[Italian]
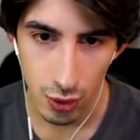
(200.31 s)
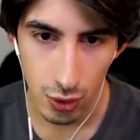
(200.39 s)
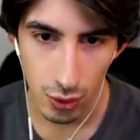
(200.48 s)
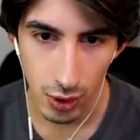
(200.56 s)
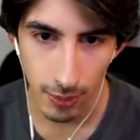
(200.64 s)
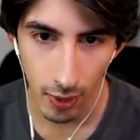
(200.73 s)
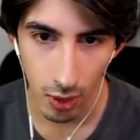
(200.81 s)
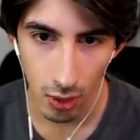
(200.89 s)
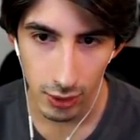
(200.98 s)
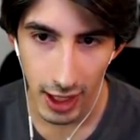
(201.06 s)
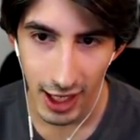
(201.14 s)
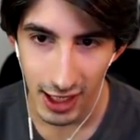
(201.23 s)
Sono
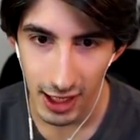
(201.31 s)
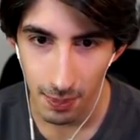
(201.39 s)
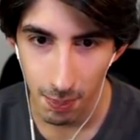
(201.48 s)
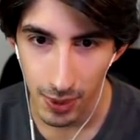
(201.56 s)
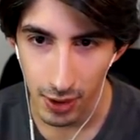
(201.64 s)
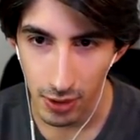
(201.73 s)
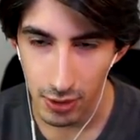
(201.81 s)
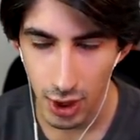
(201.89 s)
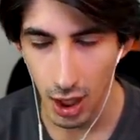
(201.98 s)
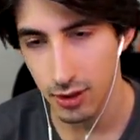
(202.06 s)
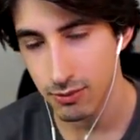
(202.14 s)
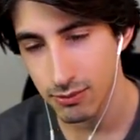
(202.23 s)
tipo dei calippi, no? Cioè...